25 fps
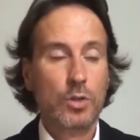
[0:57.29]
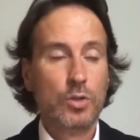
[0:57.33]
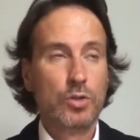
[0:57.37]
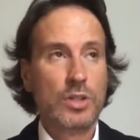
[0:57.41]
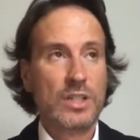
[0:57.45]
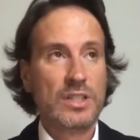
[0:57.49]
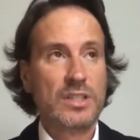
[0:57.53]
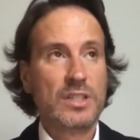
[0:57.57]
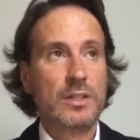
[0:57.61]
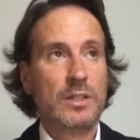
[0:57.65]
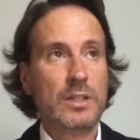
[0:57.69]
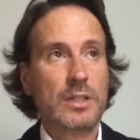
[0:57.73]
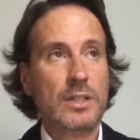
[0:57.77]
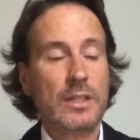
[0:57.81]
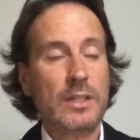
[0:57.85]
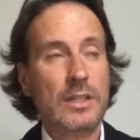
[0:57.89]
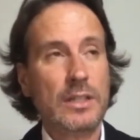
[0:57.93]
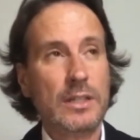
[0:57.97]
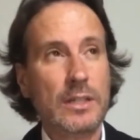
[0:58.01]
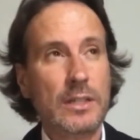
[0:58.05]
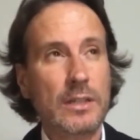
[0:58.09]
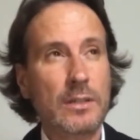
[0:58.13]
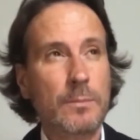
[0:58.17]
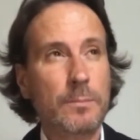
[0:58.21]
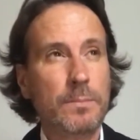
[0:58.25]
O sea, y,
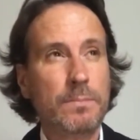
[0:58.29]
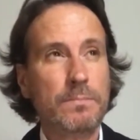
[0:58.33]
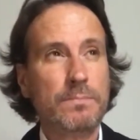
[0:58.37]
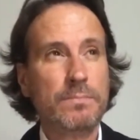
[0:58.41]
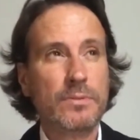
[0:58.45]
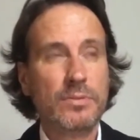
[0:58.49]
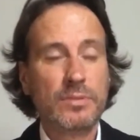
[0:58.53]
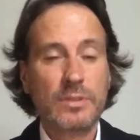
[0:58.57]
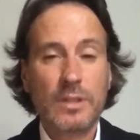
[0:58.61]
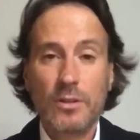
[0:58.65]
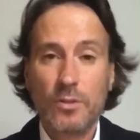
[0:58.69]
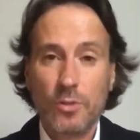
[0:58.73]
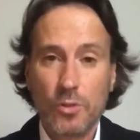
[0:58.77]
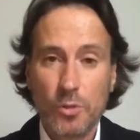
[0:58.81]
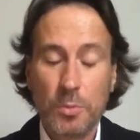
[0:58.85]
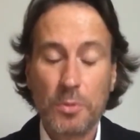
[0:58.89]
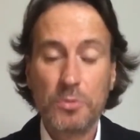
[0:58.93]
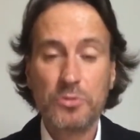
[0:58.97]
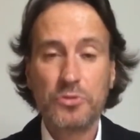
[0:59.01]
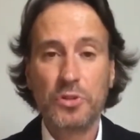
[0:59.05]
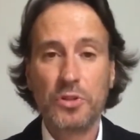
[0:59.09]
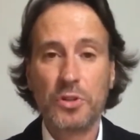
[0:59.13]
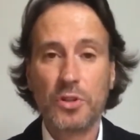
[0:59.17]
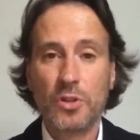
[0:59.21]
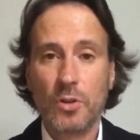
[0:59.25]
y, nos, nos lo
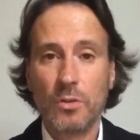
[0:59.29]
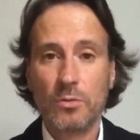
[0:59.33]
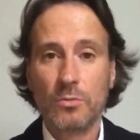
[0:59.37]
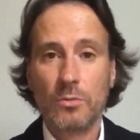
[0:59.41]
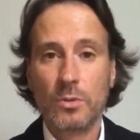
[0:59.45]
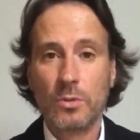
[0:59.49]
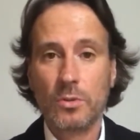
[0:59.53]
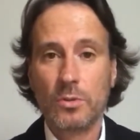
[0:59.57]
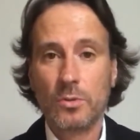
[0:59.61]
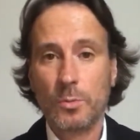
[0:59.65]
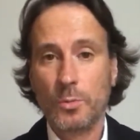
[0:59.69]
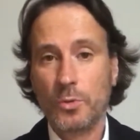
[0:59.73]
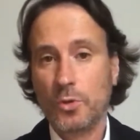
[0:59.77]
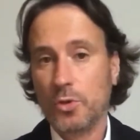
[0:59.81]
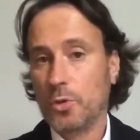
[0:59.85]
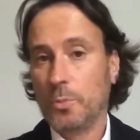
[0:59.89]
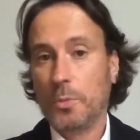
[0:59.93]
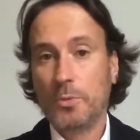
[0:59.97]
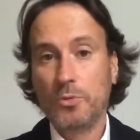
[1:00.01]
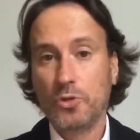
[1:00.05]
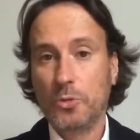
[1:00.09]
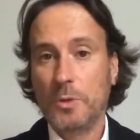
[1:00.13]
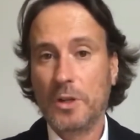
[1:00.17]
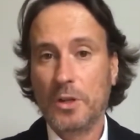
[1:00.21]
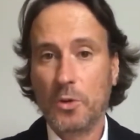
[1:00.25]

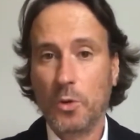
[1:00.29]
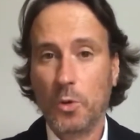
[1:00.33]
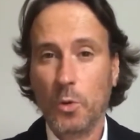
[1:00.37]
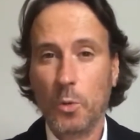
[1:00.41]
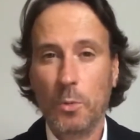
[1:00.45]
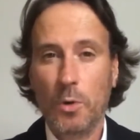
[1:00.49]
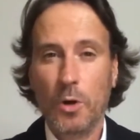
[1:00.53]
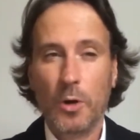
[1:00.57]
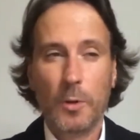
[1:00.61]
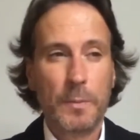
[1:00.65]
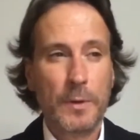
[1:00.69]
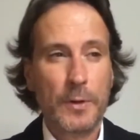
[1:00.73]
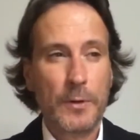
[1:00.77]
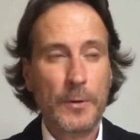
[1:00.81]
podemos tomar con humor,